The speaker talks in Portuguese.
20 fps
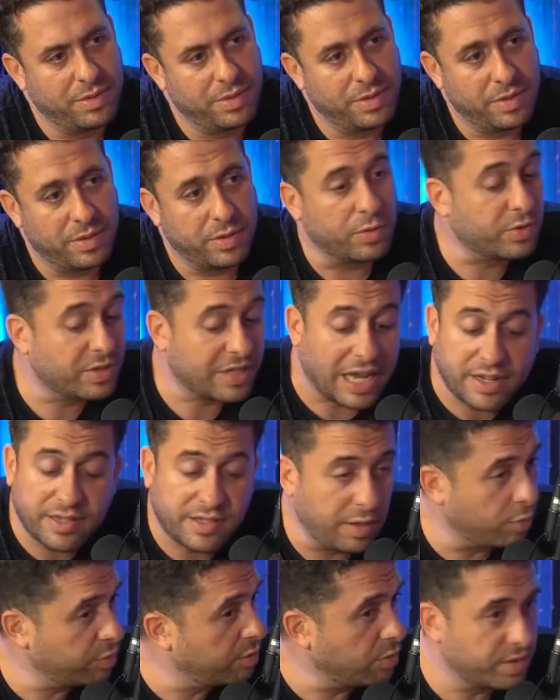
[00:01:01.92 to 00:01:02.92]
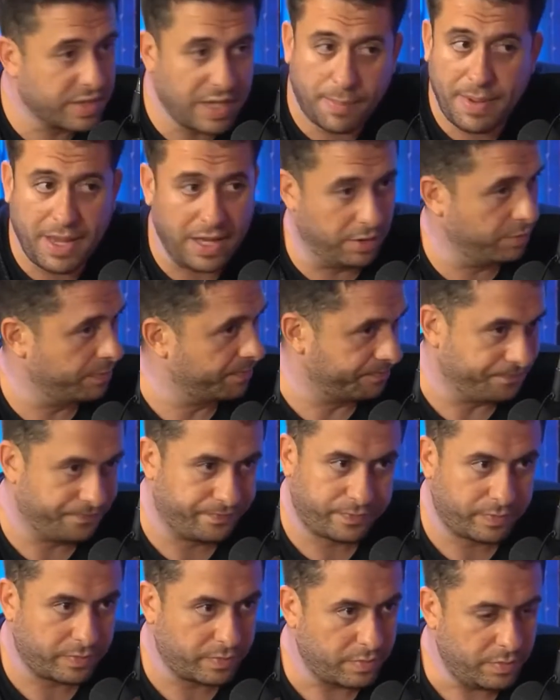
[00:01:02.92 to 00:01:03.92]
Os caras não estão sabendo.
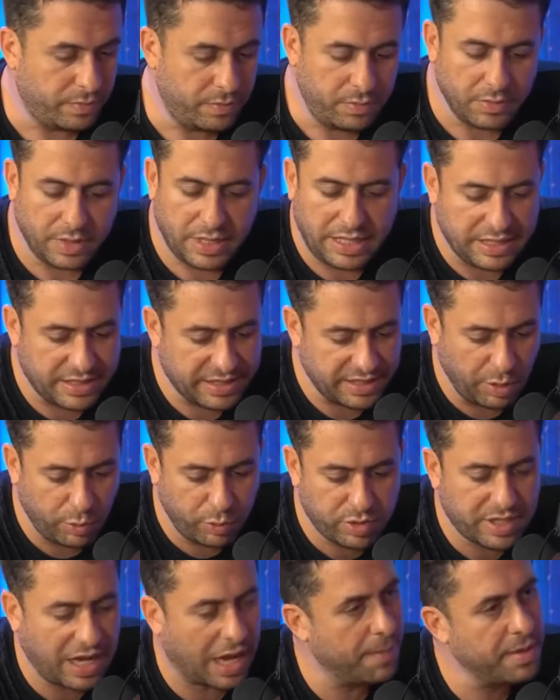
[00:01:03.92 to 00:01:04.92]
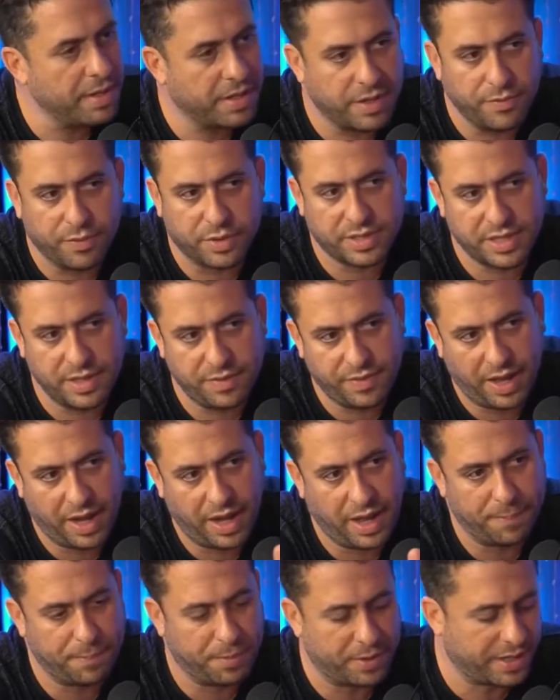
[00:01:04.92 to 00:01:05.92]
Eles não sabem que você vai
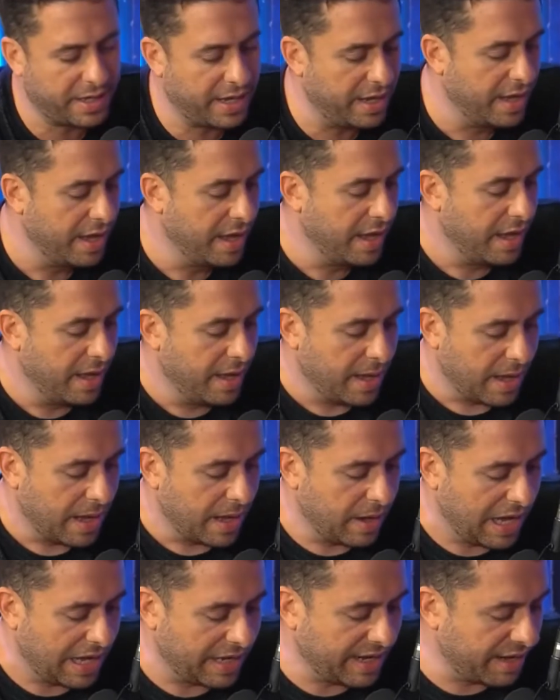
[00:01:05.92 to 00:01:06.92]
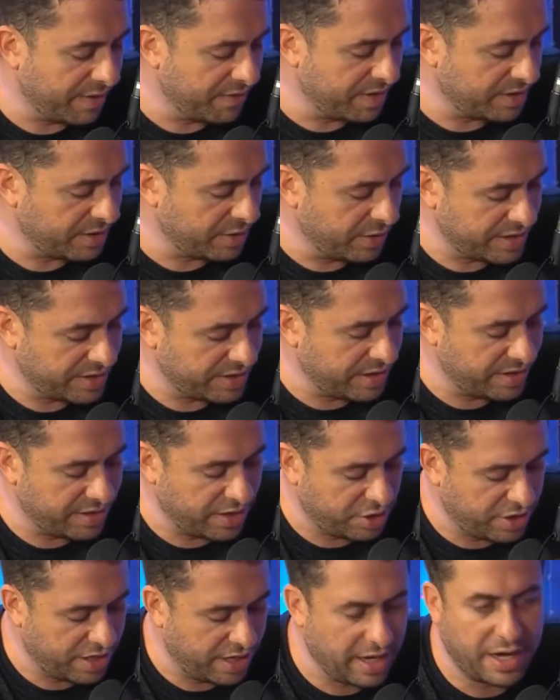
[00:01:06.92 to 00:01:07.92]
lá, porque a gravação é assim, você
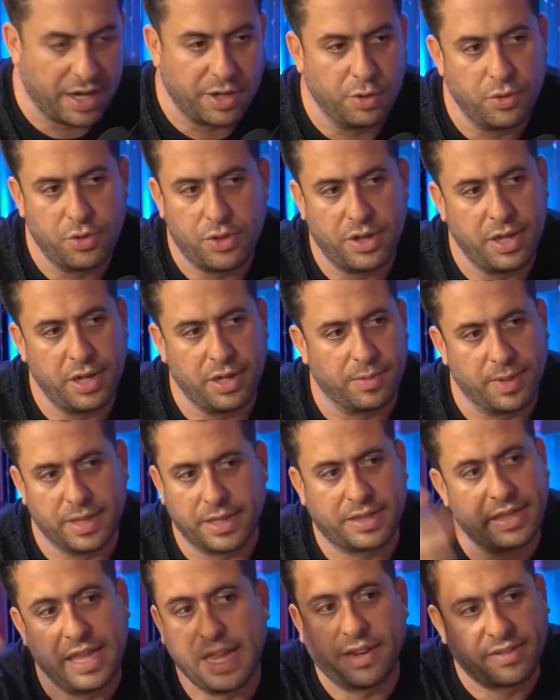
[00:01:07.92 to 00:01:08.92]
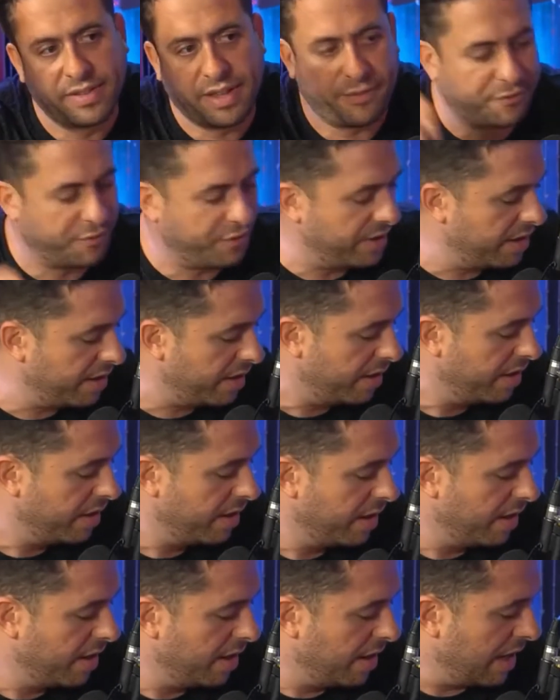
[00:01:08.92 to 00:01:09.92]
chega lá no dia, numa terça-feira,
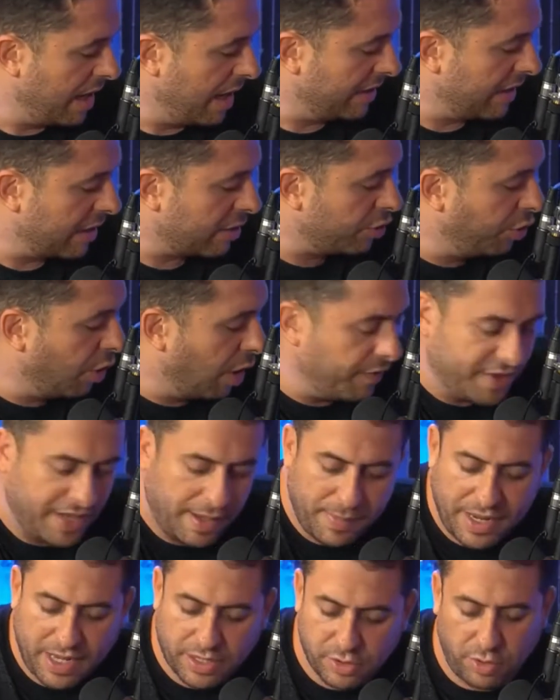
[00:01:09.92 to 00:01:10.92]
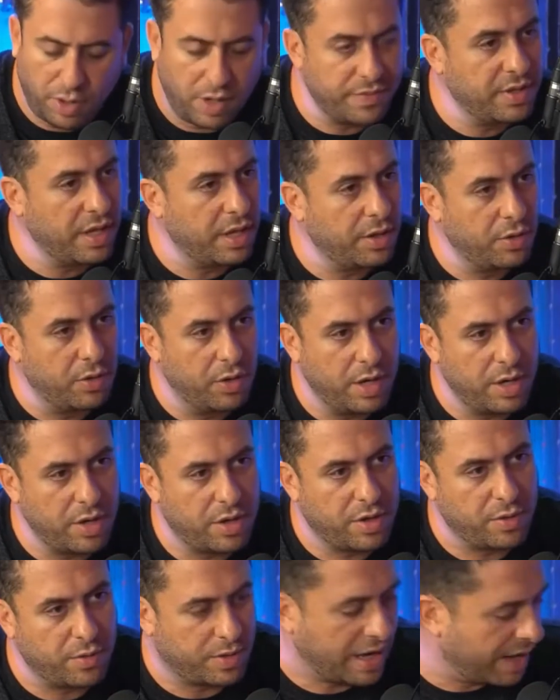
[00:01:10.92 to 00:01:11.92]
é das nove da manhã às nove da
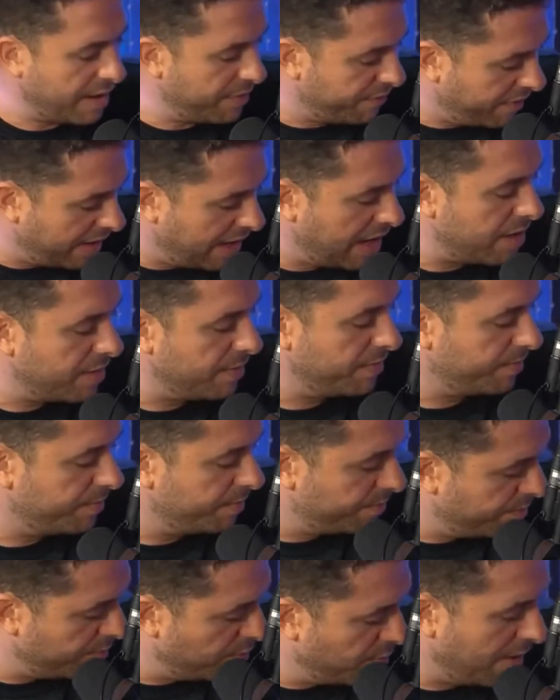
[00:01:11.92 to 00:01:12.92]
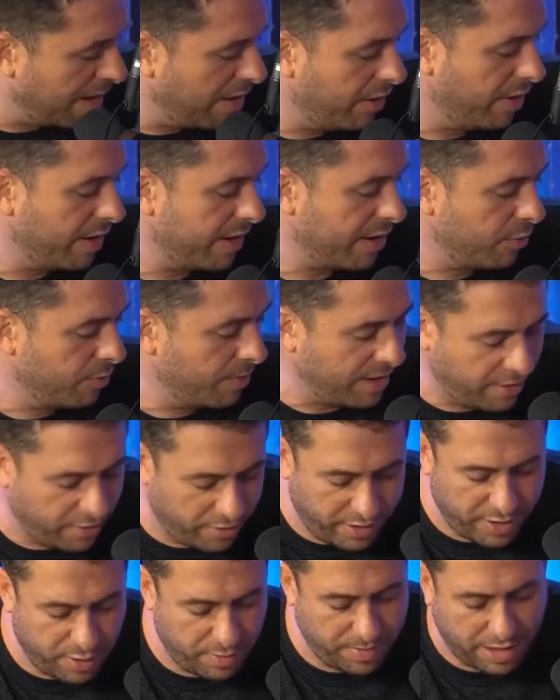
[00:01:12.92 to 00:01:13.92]
noite, o cara vai uma hora, uma
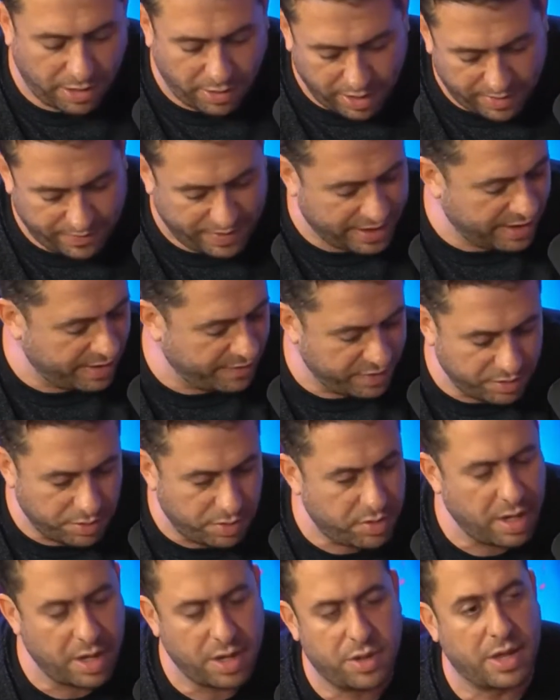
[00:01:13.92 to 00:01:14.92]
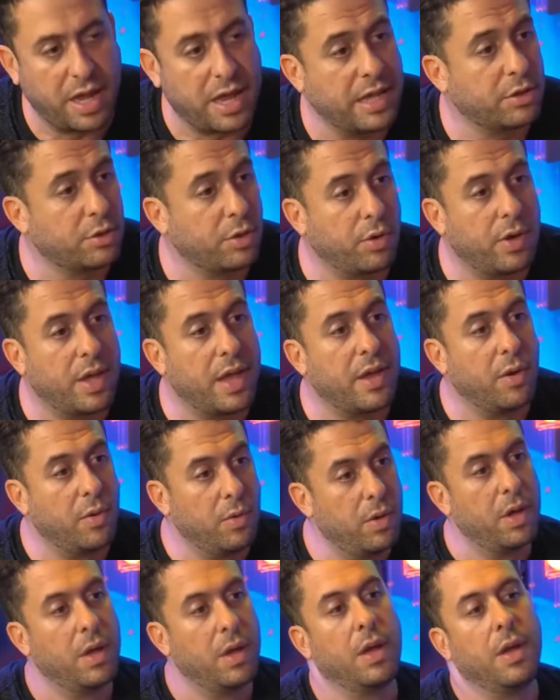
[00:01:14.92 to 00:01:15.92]
hora, uma hora, vai gravando gente. Aí entrou eu
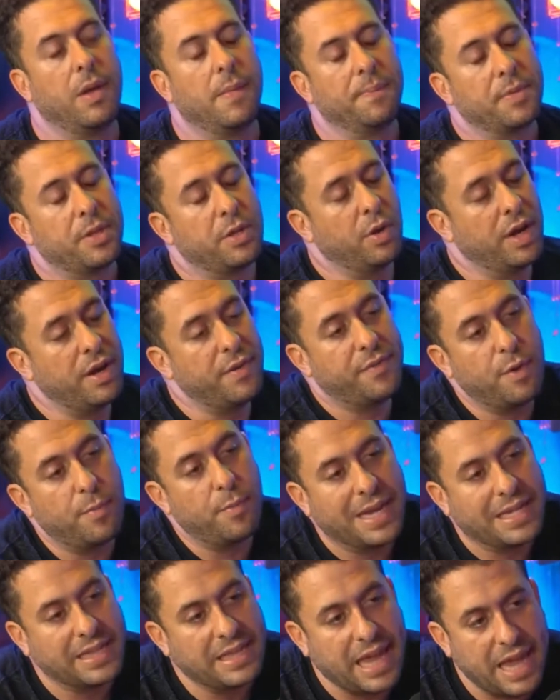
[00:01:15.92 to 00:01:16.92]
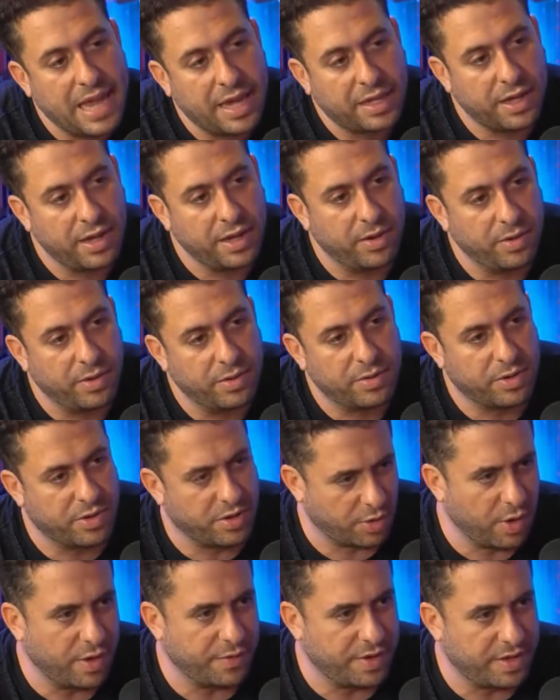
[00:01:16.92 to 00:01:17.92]
e eu levei uma ideia que eu... Você
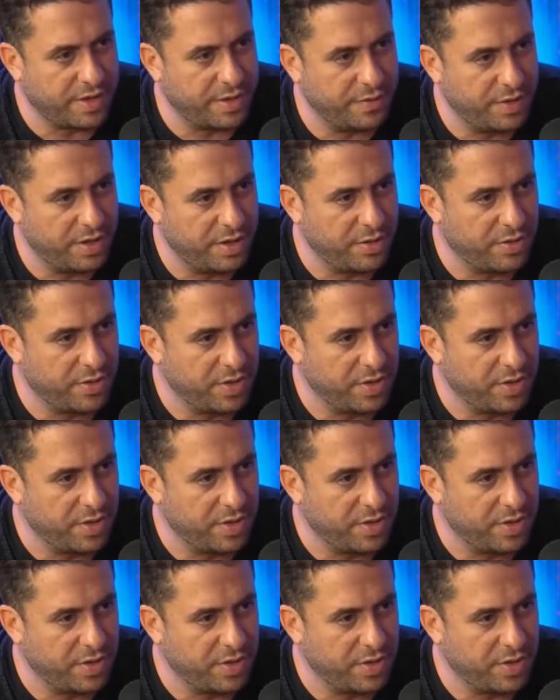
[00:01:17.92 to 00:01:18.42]
chegou a ver esse vídeo? Já,